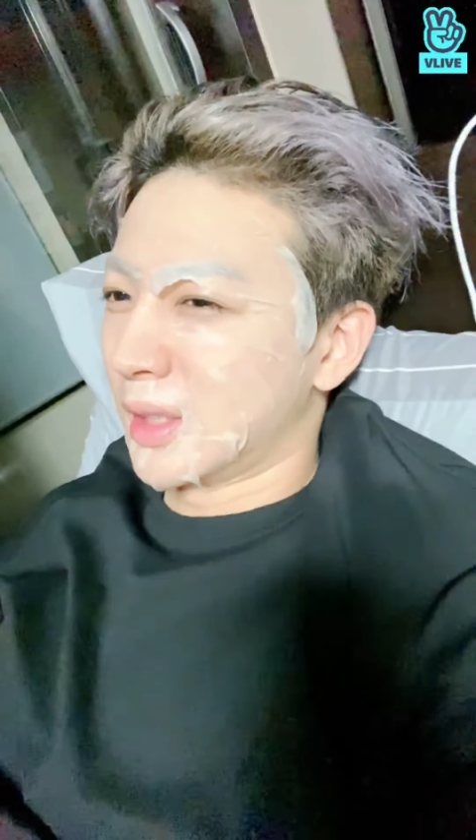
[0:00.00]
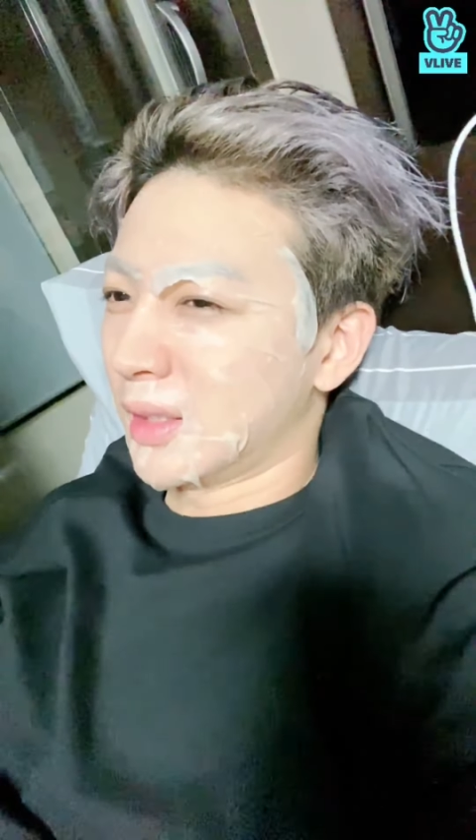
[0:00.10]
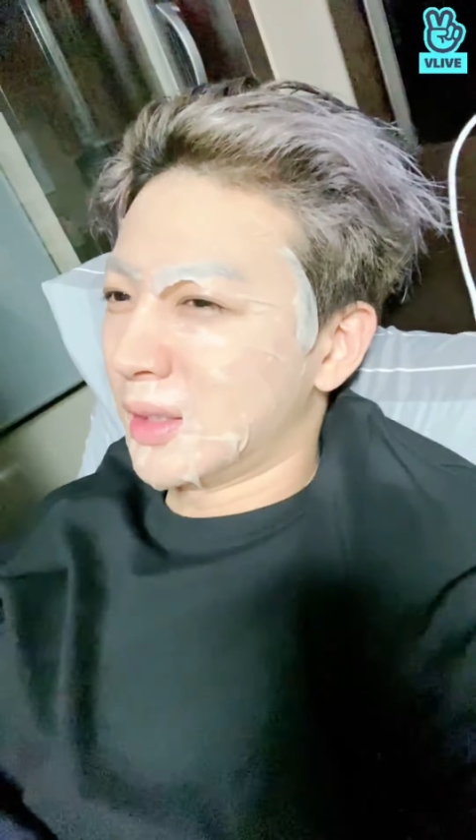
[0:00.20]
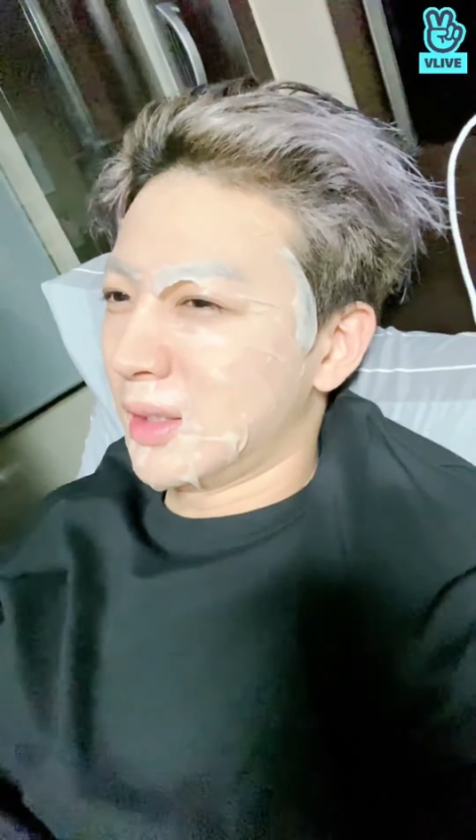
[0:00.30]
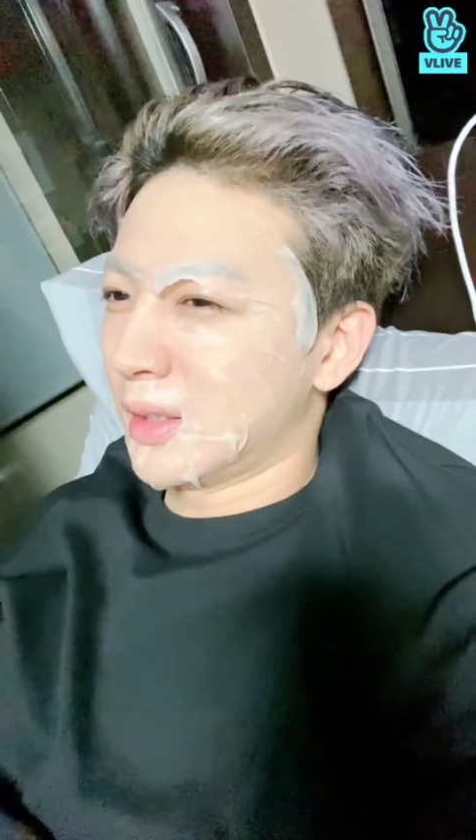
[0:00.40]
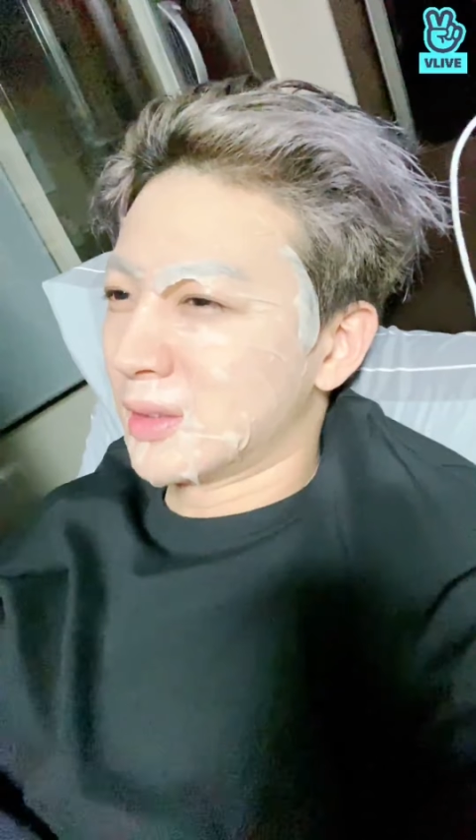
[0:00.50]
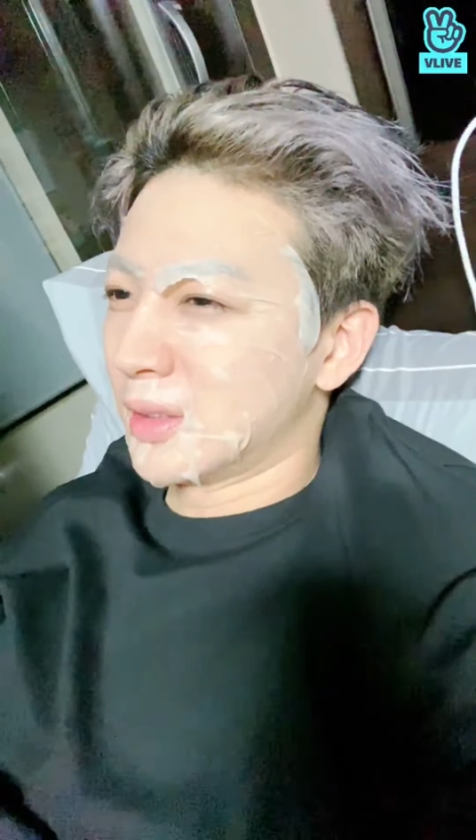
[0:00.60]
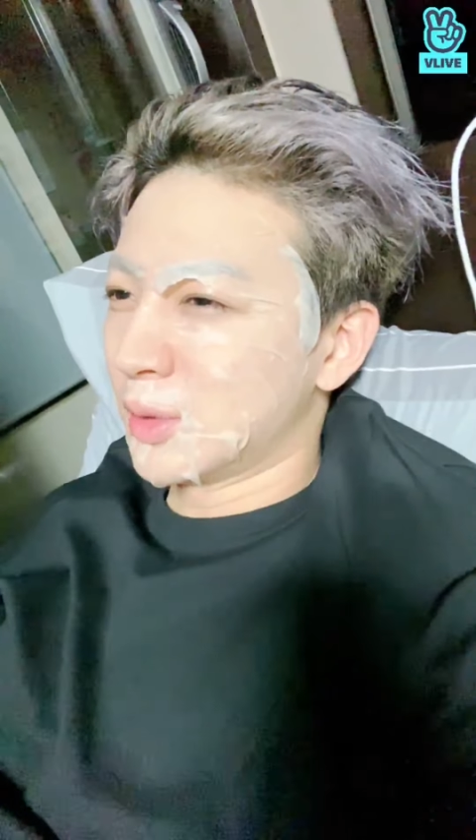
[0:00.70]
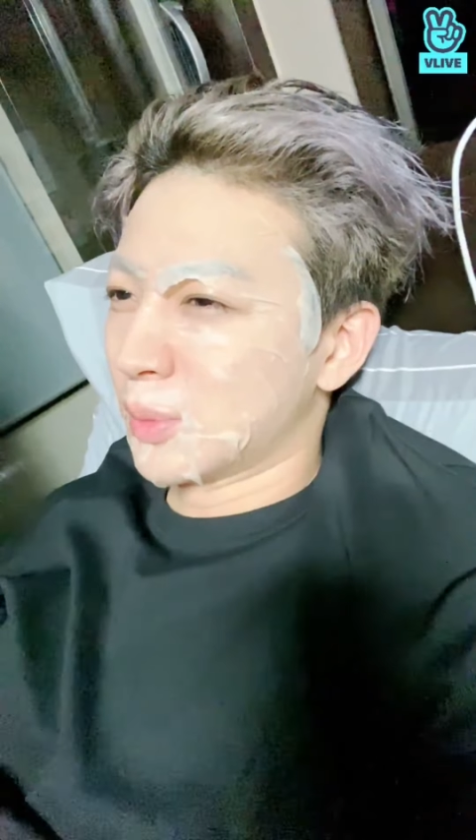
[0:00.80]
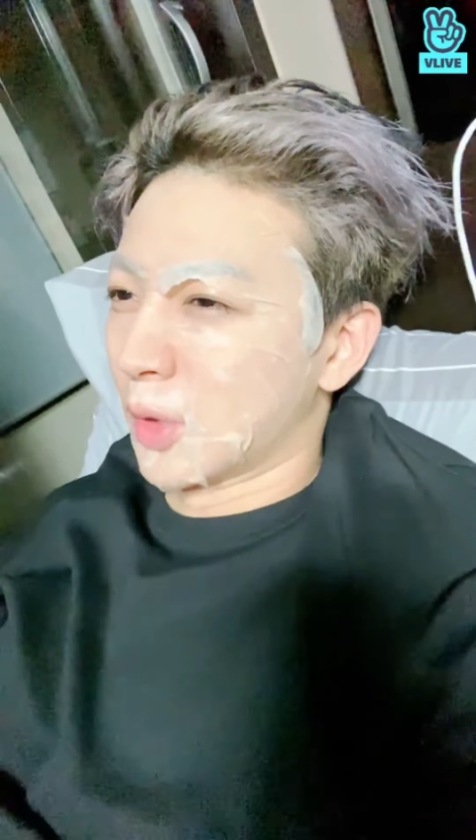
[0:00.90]
딱히
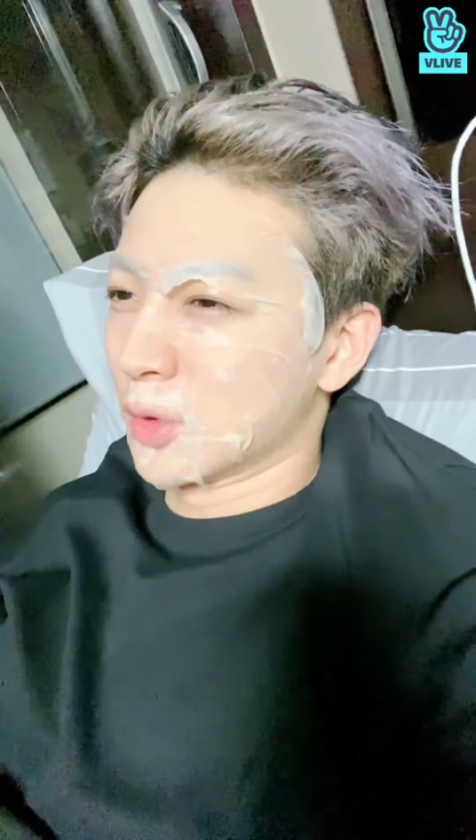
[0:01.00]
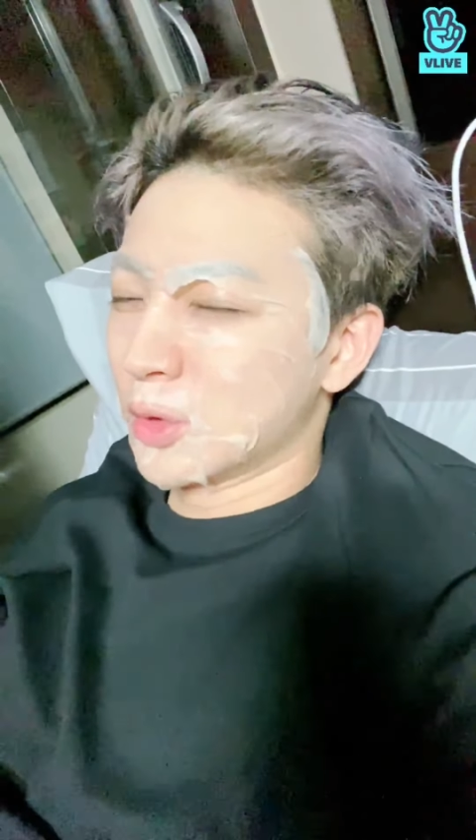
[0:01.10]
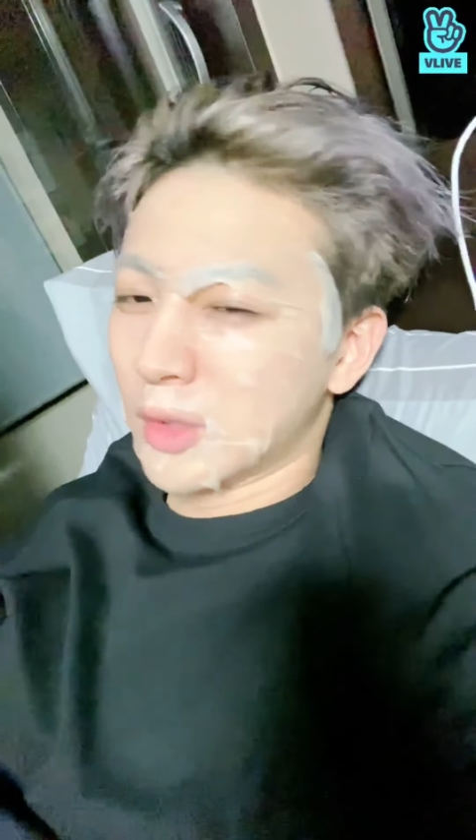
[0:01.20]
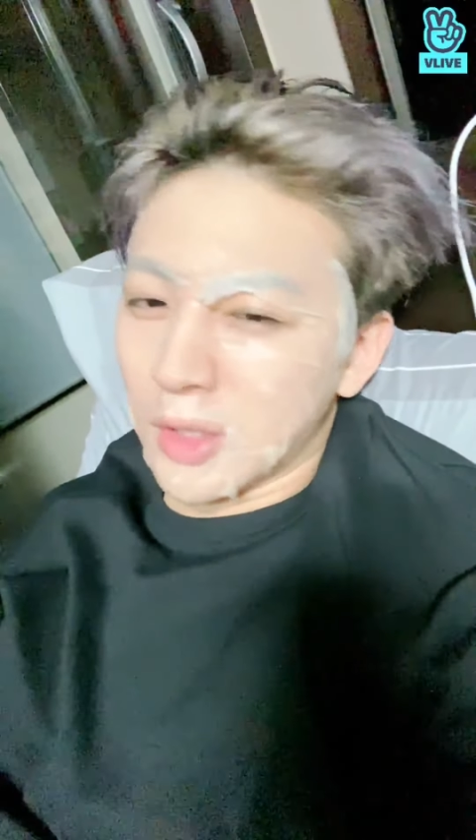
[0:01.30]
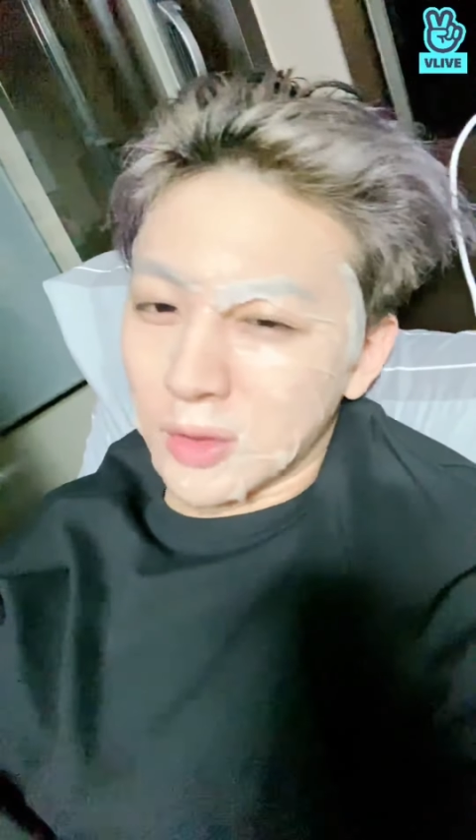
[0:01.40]
근데 좀 어두운